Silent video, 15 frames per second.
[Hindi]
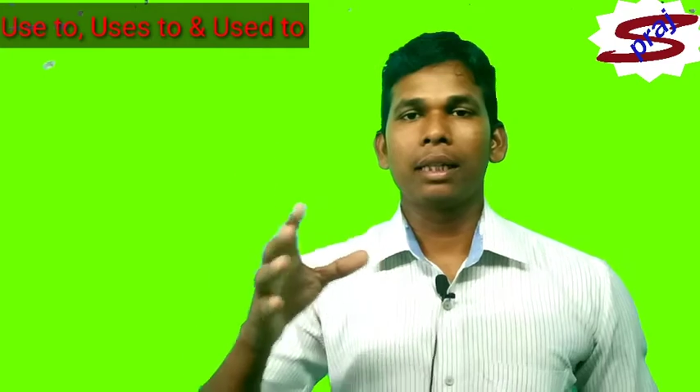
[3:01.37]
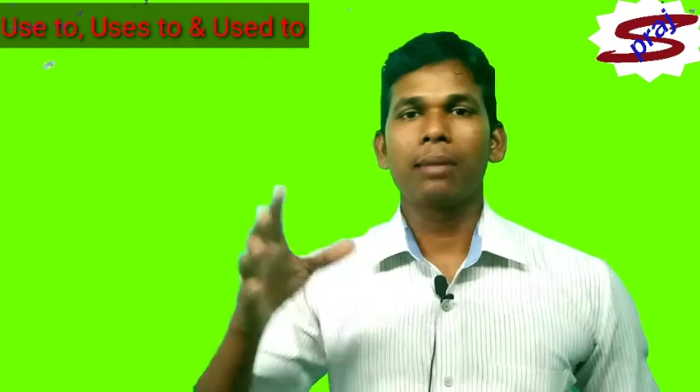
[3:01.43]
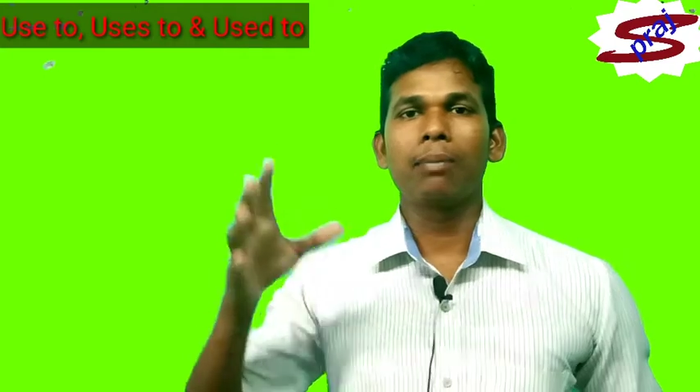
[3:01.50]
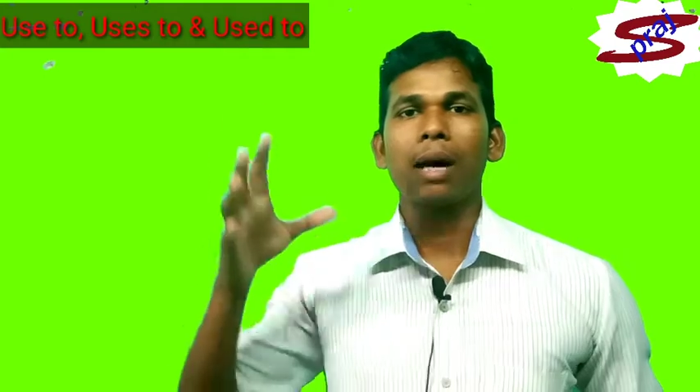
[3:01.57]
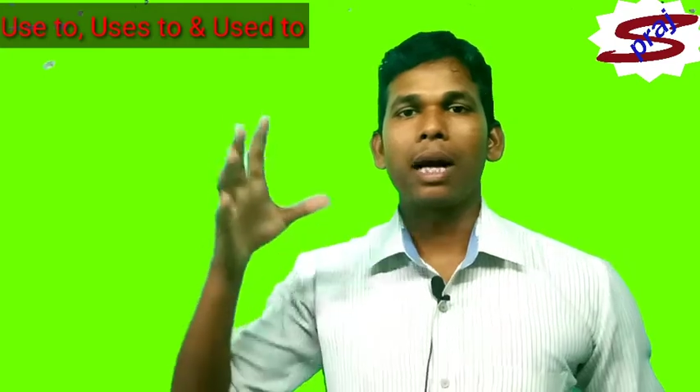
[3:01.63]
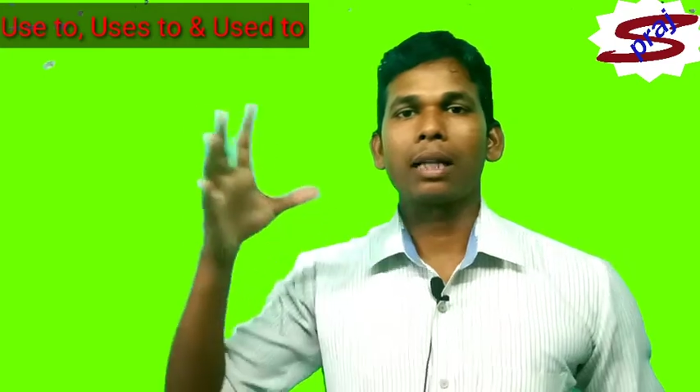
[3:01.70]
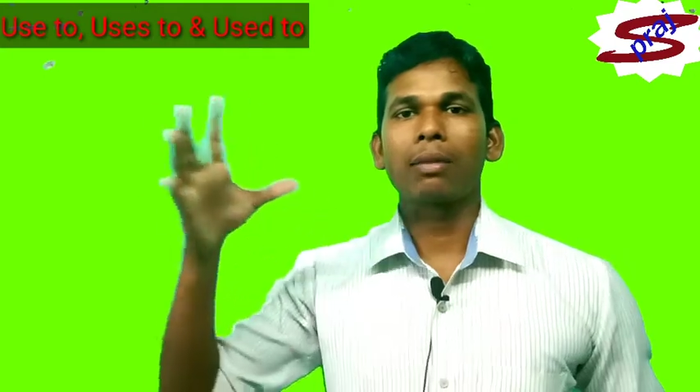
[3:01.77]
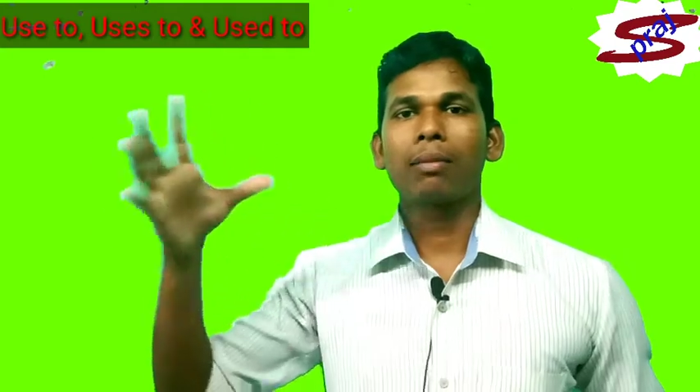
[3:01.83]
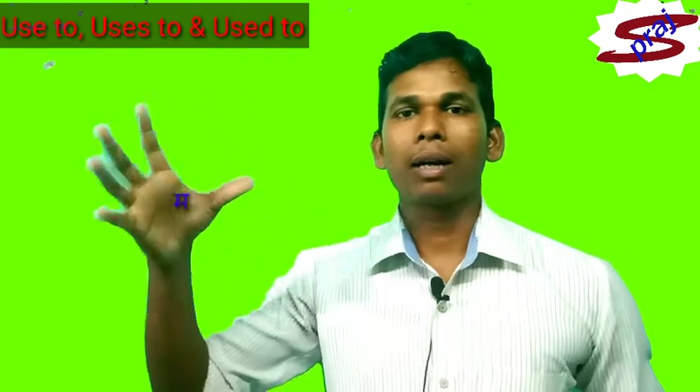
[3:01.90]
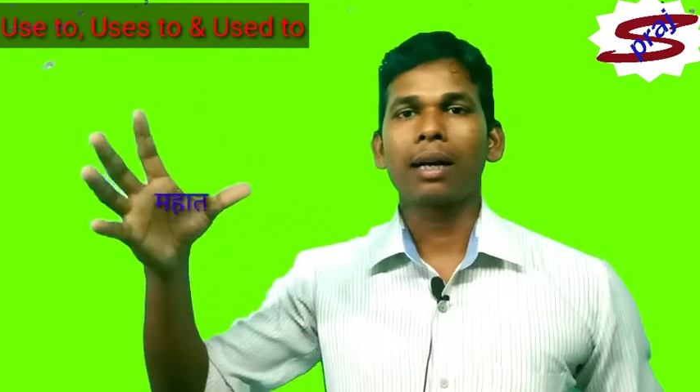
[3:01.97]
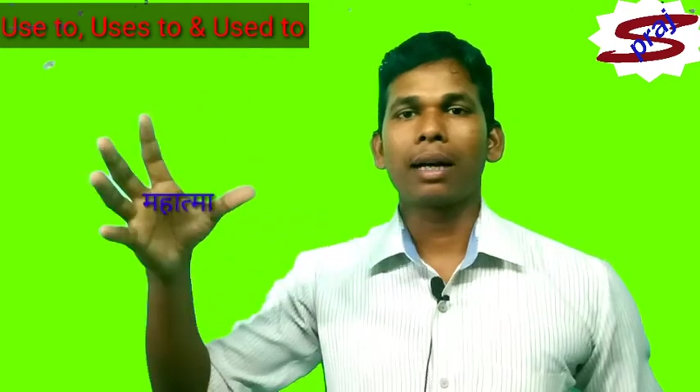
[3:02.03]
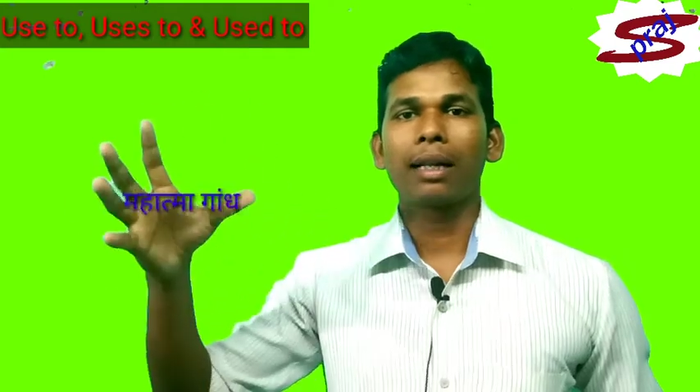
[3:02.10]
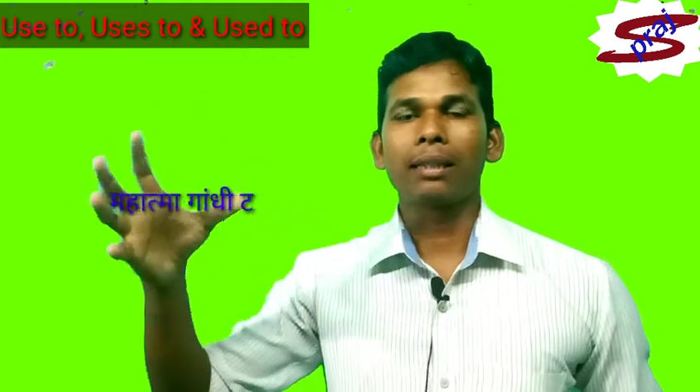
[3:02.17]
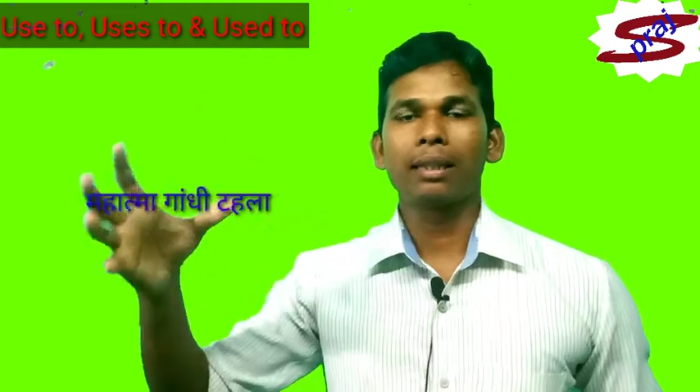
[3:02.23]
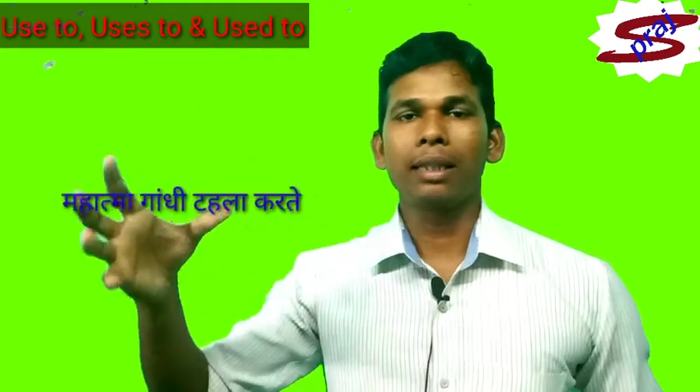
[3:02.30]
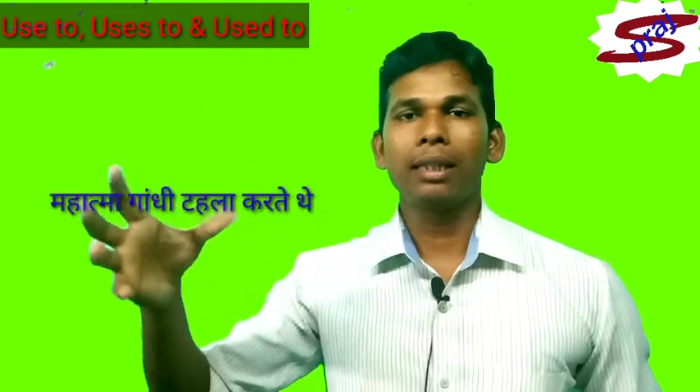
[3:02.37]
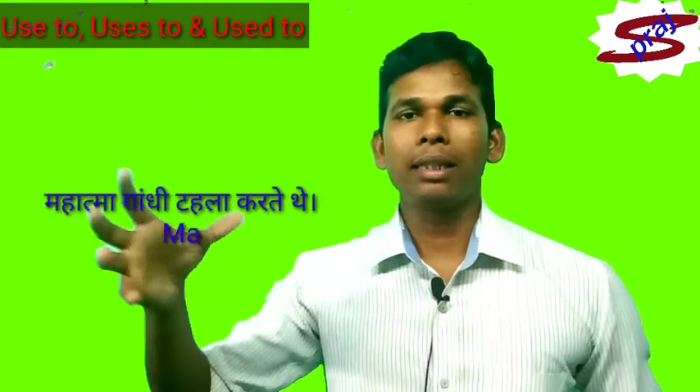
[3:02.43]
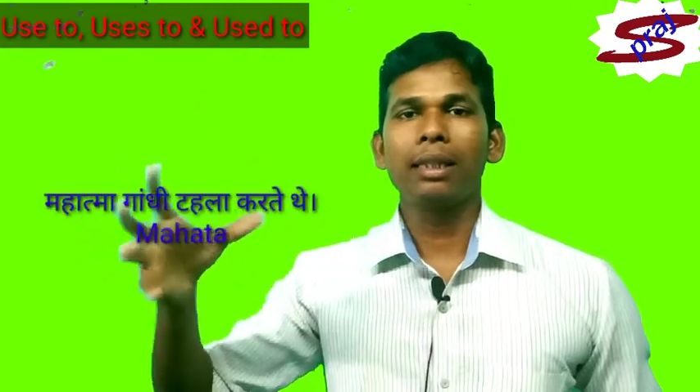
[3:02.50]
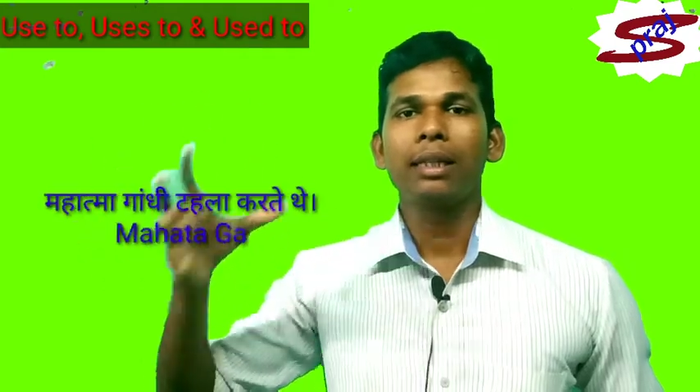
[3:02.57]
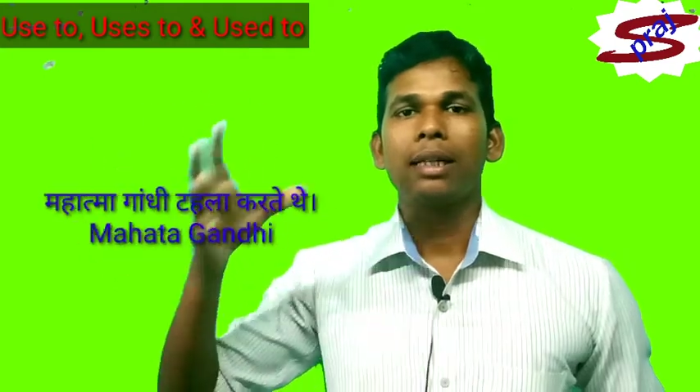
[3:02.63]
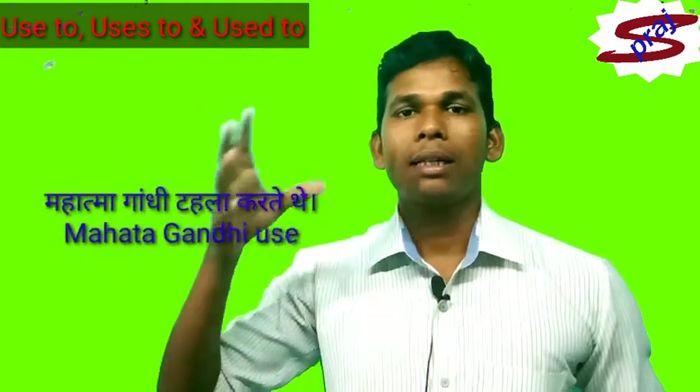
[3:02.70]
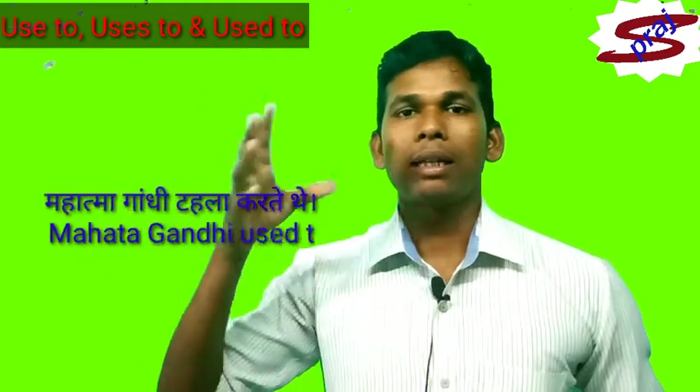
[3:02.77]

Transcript: कि महात्मा गांधी